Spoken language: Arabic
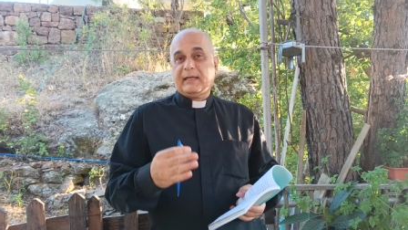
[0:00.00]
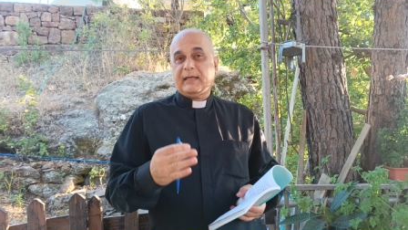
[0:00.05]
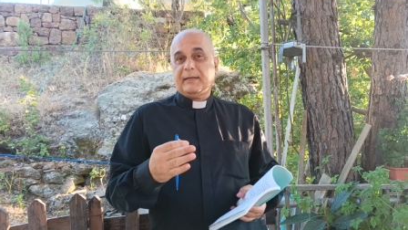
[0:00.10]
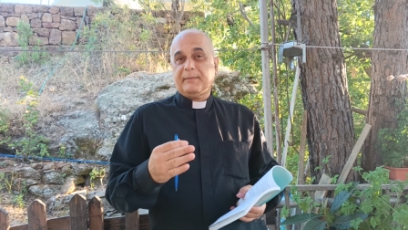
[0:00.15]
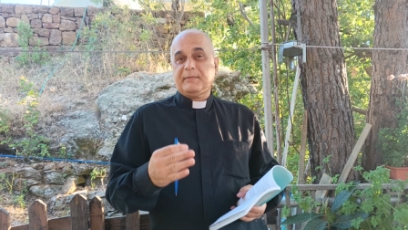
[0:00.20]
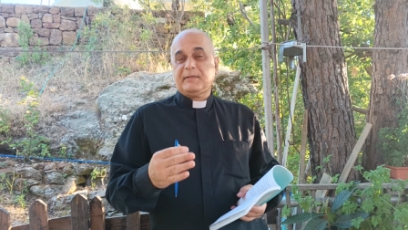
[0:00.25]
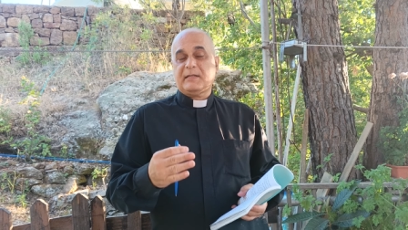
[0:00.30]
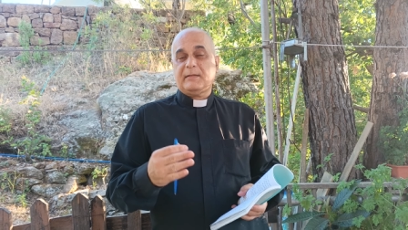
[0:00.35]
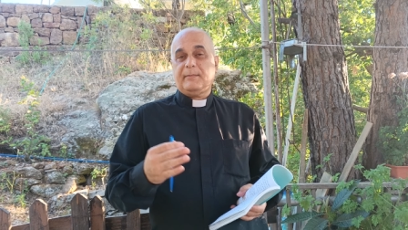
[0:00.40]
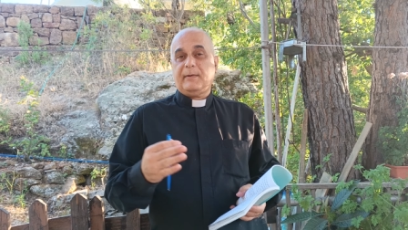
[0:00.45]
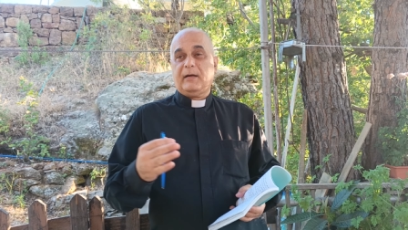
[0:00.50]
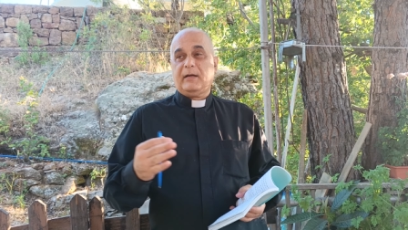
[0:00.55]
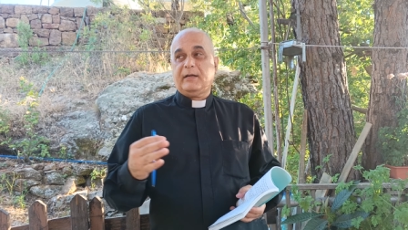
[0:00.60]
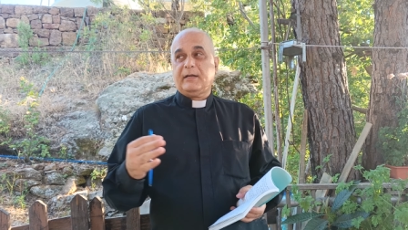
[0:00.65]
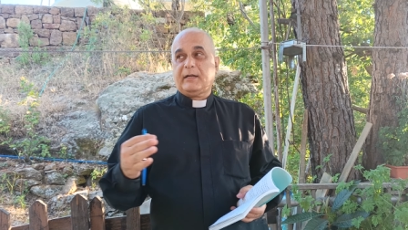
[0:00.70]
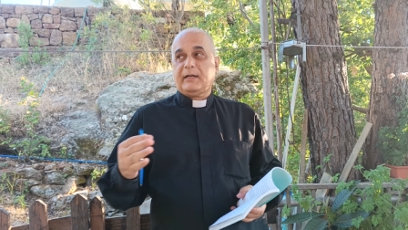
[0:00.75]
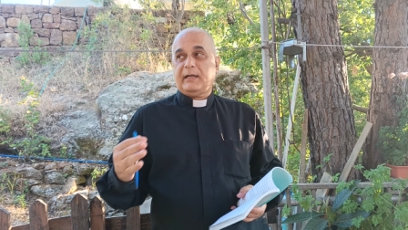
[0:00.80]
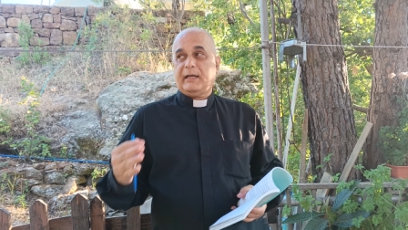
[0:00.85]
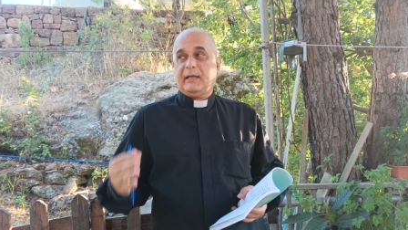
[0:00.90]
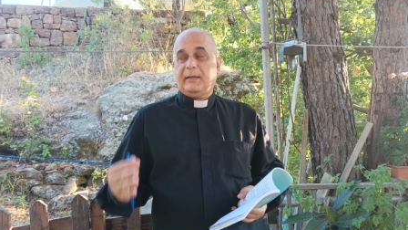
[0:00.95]
مثل باقي
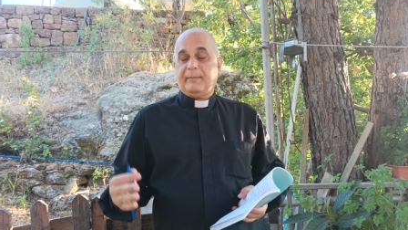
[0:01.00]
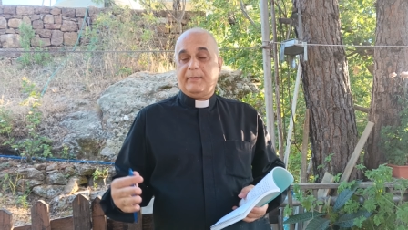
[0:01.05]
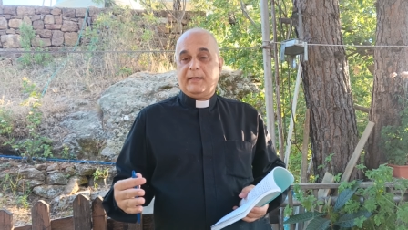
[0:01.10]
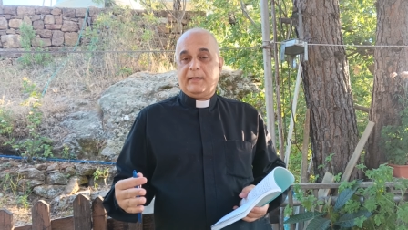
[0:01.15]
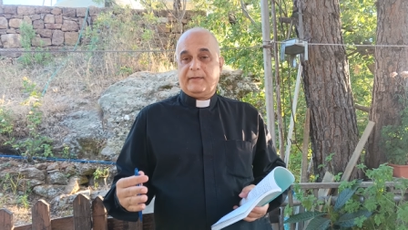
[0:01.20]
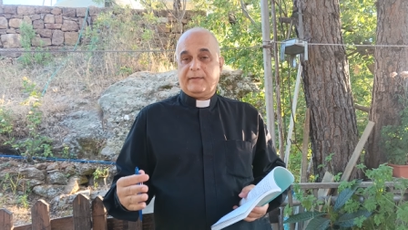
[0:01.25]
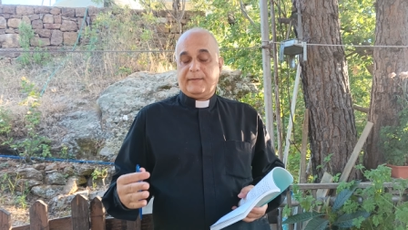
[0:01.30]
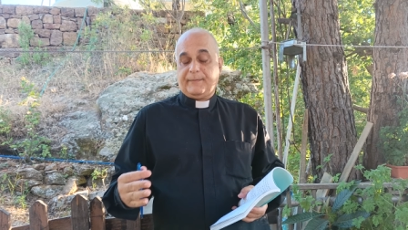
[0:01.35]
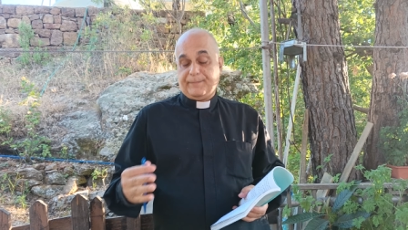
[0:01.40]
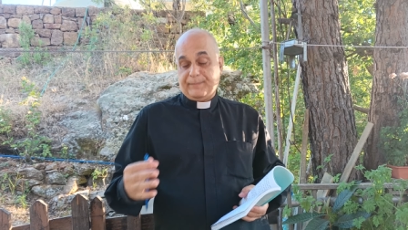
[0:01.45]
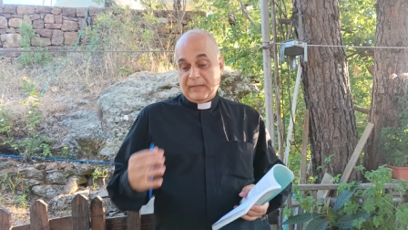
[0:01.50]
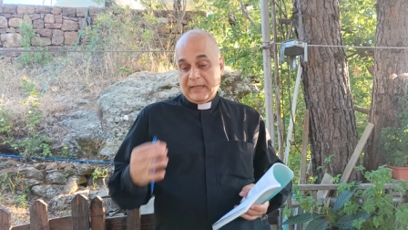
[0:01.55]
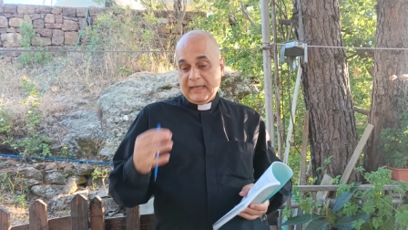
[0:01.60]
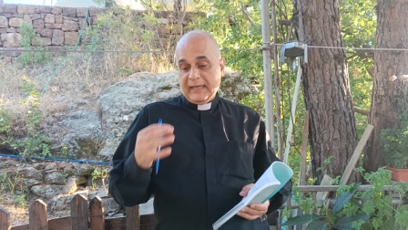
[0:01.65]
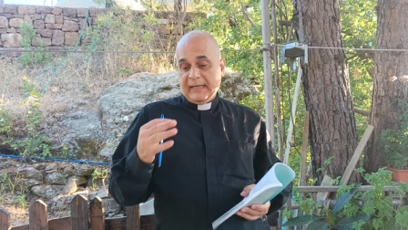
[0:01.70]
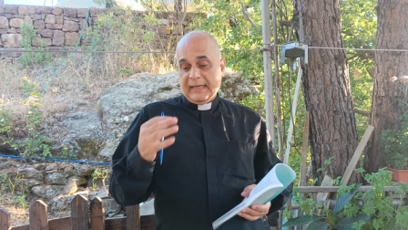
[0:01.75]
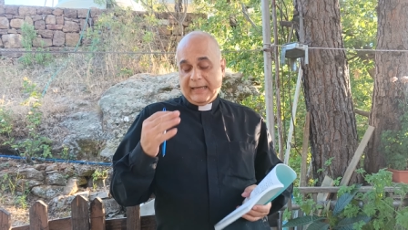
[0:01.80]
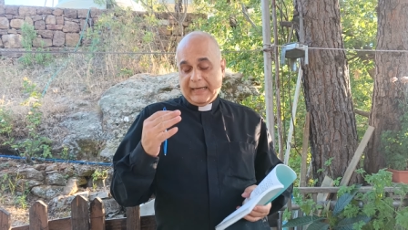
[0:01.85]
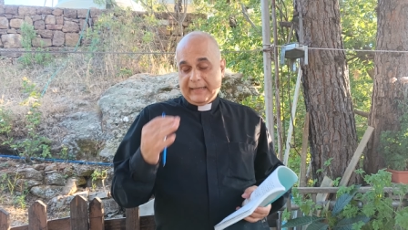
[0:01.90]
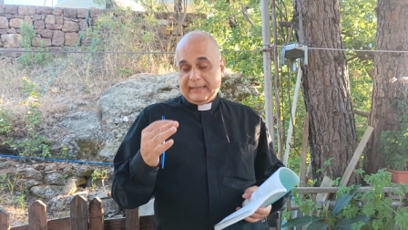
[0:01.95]
الراهبات
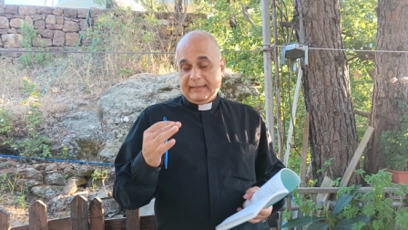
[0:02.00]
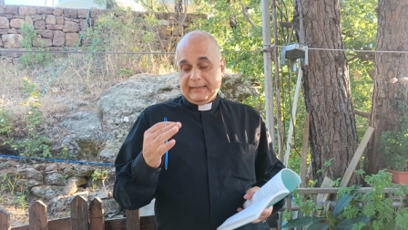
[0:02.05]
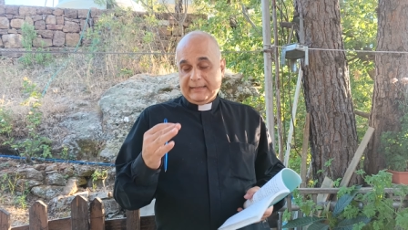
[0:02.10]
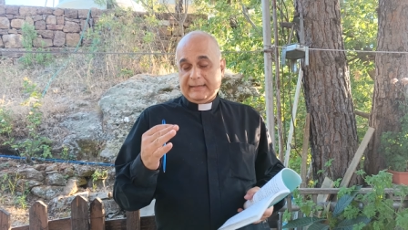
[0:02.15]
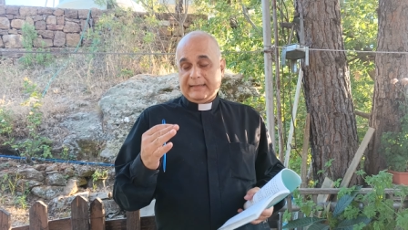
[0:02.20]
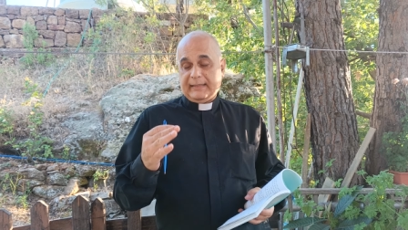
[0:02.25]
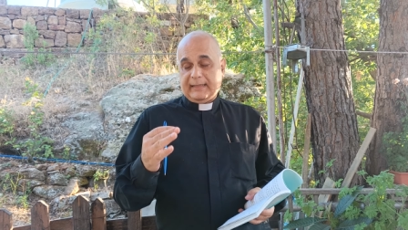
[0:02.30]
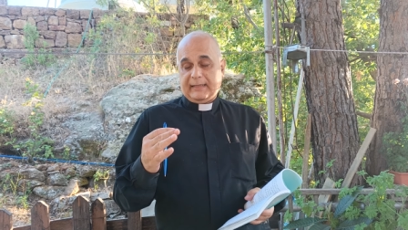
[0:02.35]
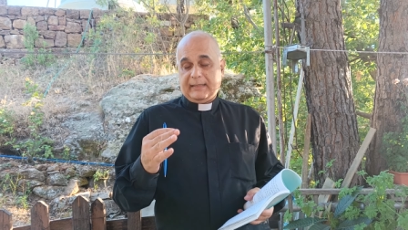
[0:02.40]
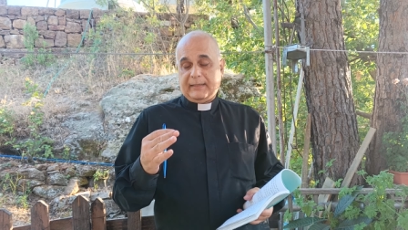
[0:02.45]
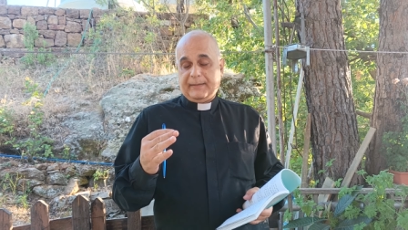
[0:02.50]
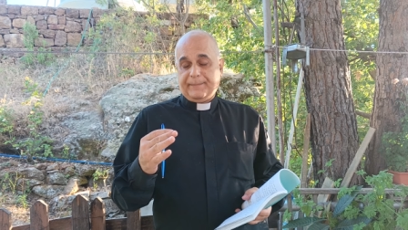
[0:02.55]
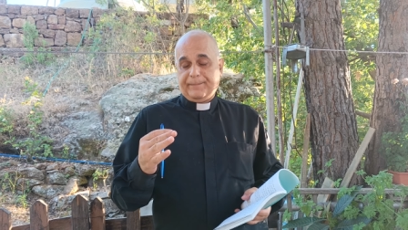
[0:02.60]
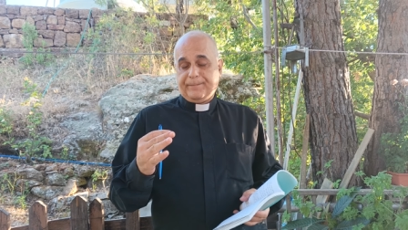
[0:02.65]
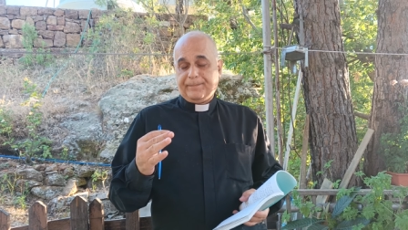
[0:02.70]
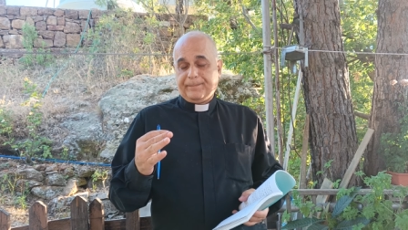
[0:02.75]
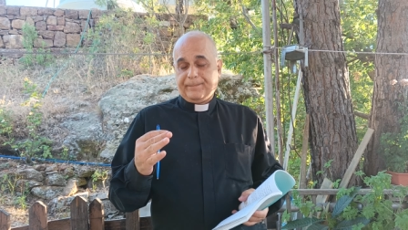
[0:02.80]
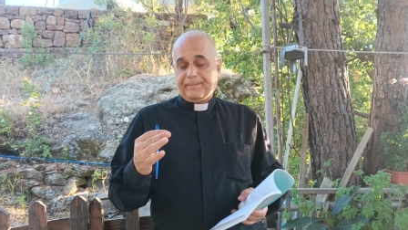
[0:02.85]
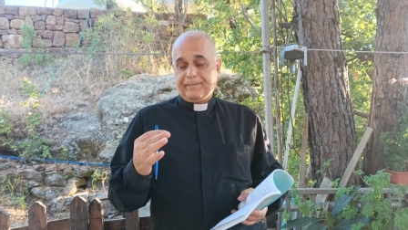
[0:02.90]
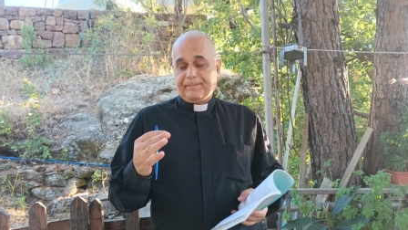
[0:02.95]
قالت لها